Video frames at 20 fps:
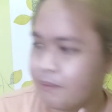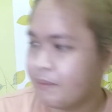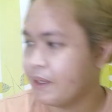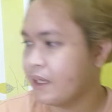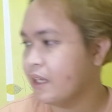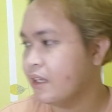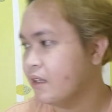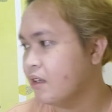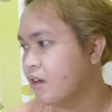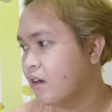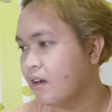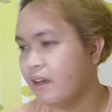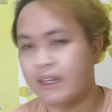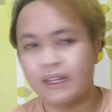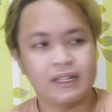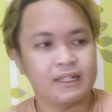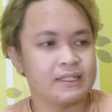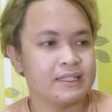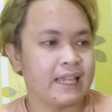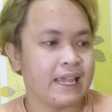bigyan niyo ako
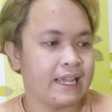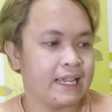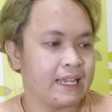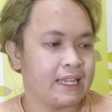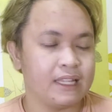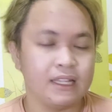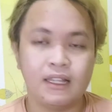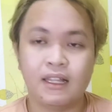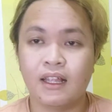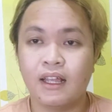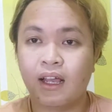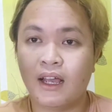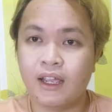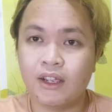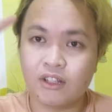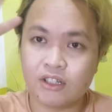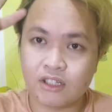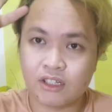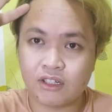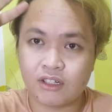ng second.
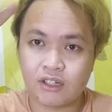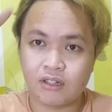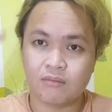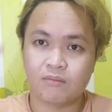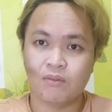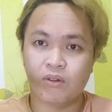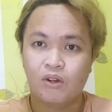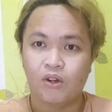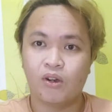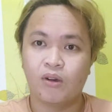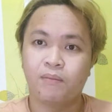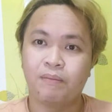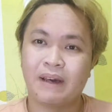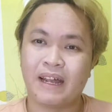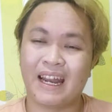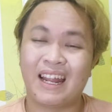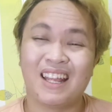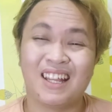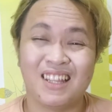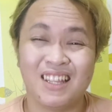Ayusin ko yung buhok ko
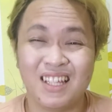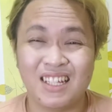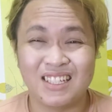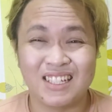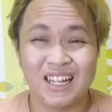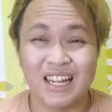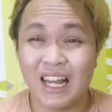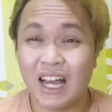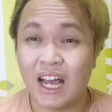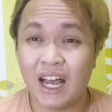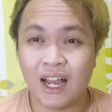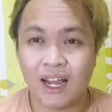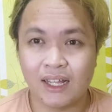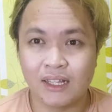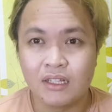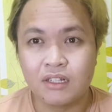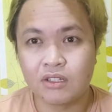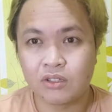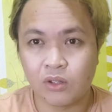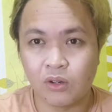para hindi siya
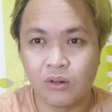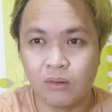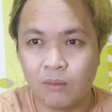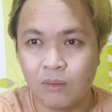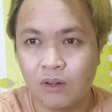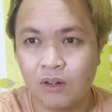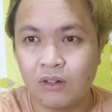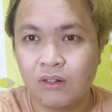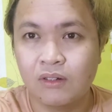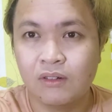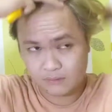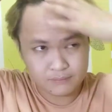nakakadistorbo.